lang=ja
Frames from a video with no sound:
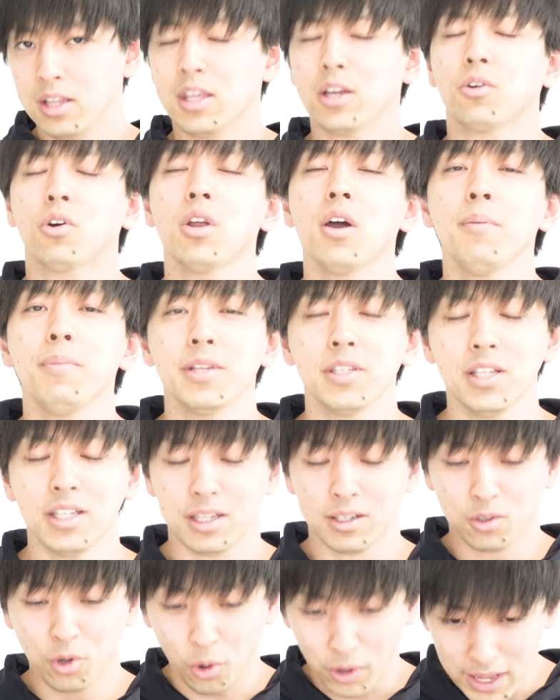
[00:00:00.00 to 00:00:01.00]
で、これは別
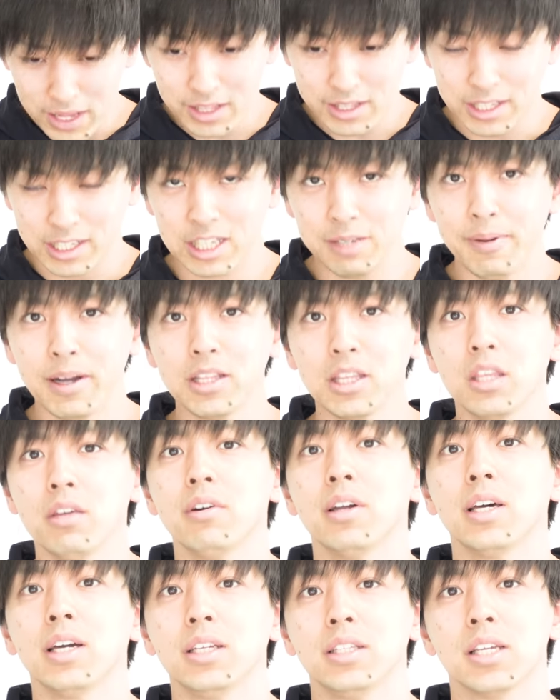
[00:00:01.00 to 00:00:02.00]
に、これって決まって
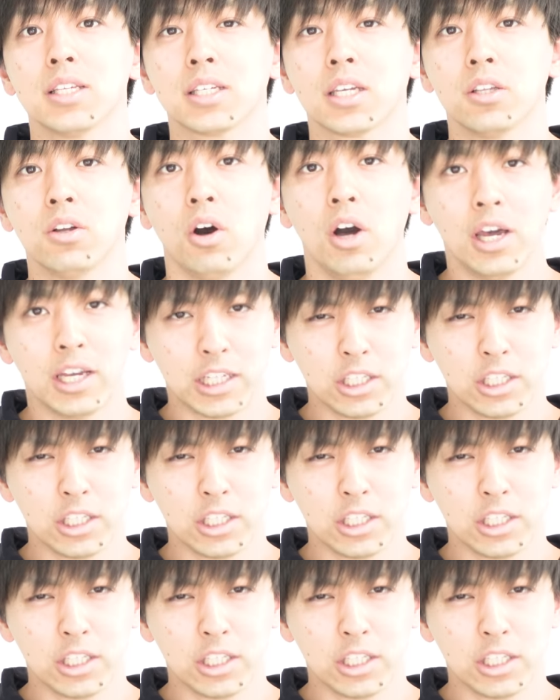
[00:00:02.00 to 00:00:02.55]
はないんですけど、